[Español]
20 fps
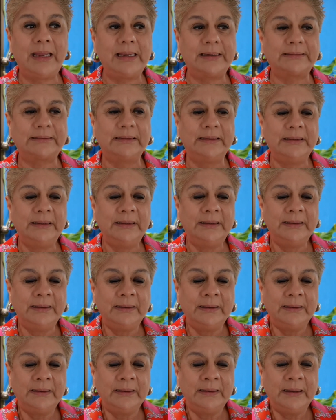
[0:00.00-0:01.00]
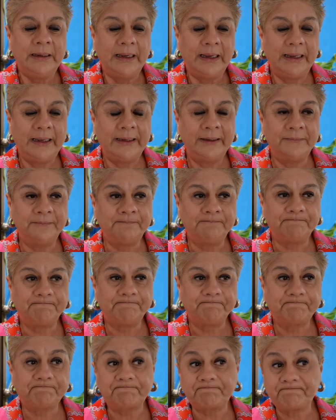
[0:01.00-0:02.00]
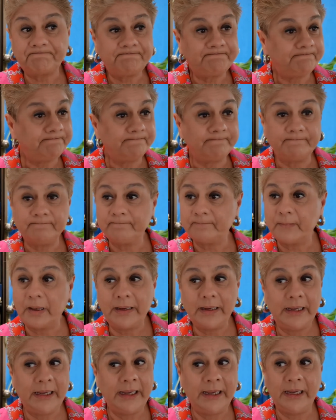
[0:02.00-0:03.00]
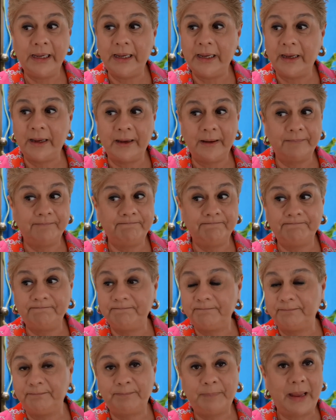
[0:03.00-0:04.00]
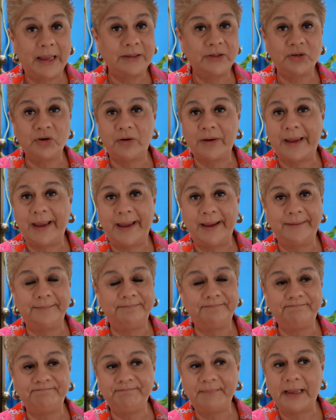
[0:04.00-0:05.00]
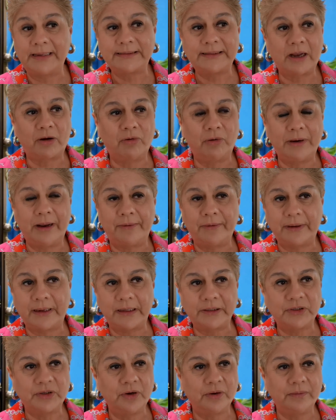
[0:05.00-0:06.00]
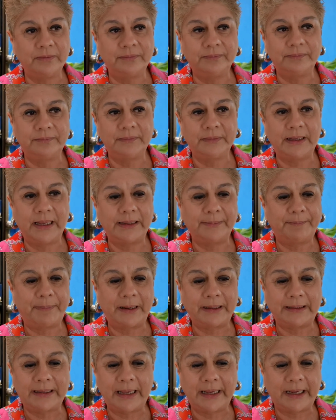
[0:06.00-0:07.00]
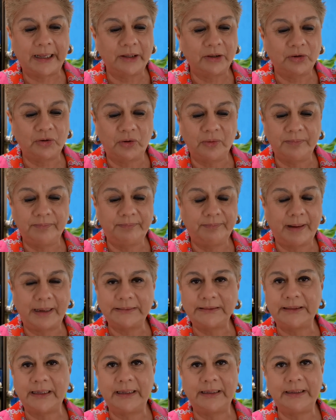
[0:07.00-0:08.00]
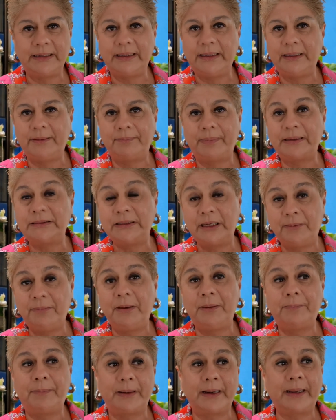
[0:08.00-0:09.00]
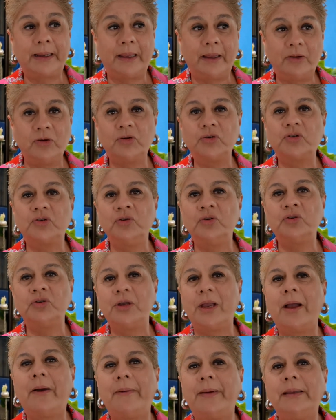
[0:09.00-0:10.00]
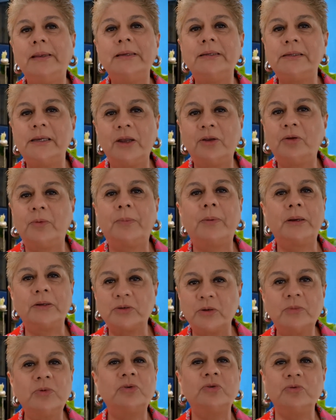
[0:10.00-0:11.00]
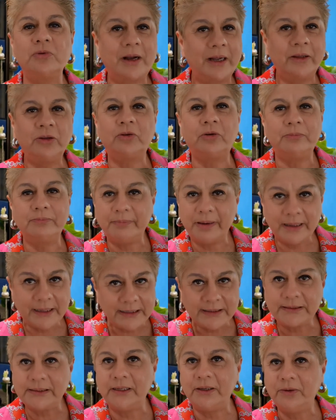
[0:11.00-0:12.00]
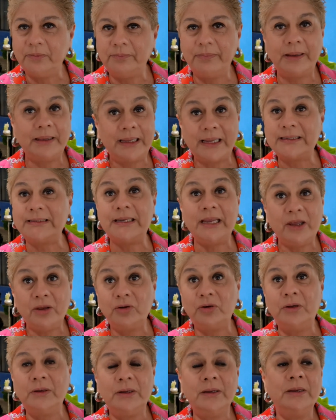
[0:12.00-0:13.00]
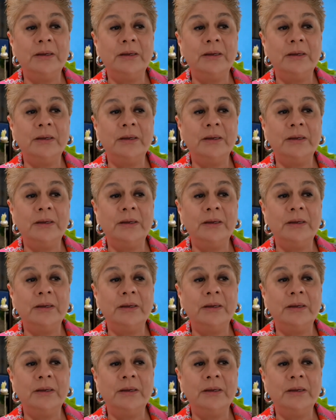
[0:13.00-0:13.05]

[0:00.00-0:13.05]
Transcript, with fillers: días. Em, y pienso que esta colaboración de parte del cantón va a seguir, va a servir para que Dios nos siga bendiciendo, porque somos un cantón bendecido, bendecido,